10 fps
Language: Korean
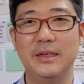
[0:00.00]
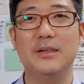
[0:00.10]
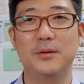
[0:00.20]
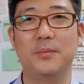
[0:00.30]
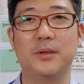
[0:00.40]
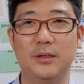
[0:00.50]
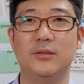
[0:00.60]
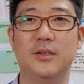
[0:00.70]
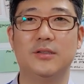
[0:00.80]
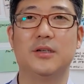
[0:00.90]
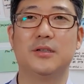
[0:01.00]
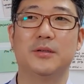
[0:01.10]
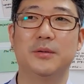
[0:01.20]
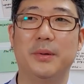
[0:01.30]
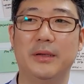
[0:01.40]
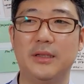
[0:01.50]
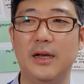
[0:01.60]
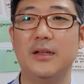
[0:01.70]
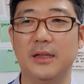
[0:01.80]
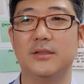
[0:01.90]
해서 어찌어찌해서 이제 배를
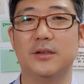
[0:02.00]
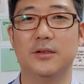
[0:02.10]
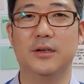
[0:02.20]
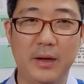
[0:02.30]
타게 됐어.